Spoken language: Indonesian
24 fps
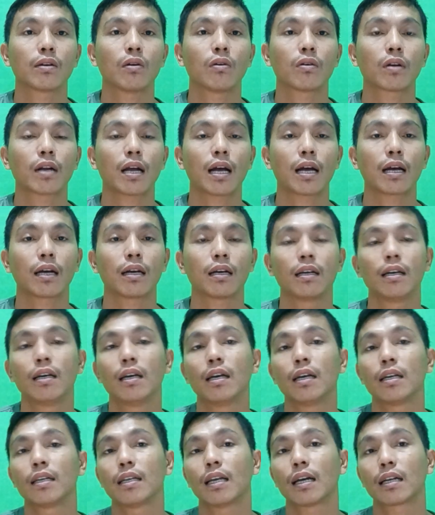orang
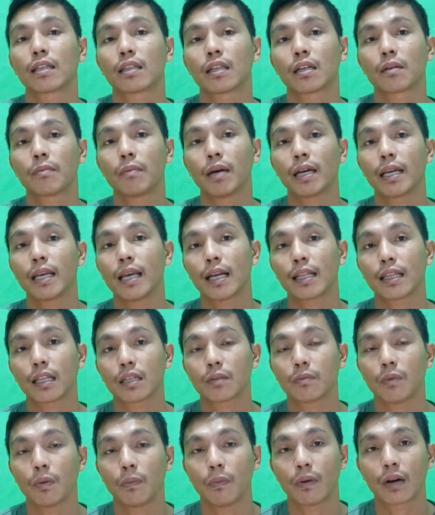yang terbagi
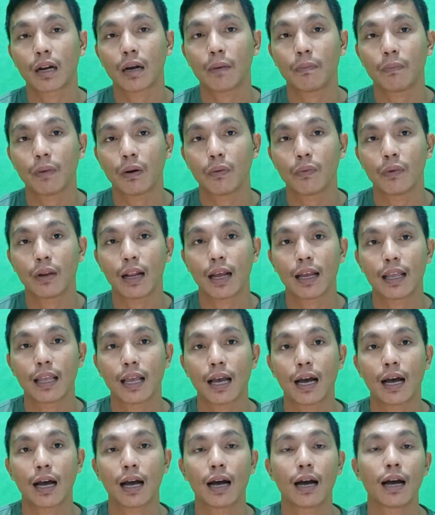atas beberapa
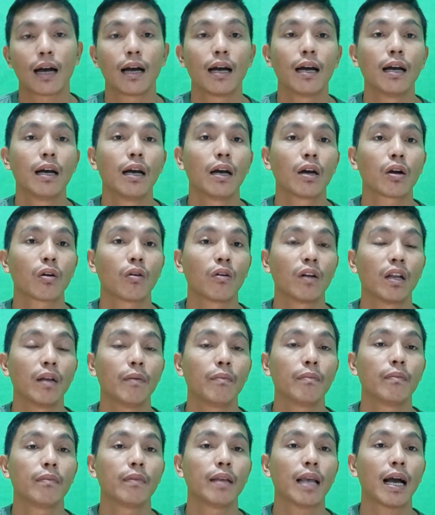wilayah
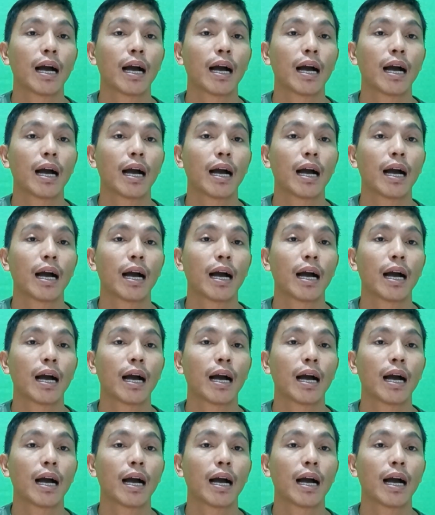Kodim yang